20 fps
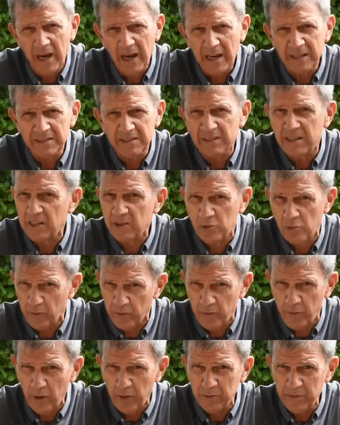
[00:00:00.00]
à cette action
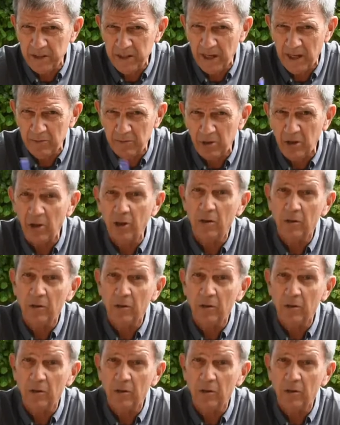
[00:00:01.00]
formidable,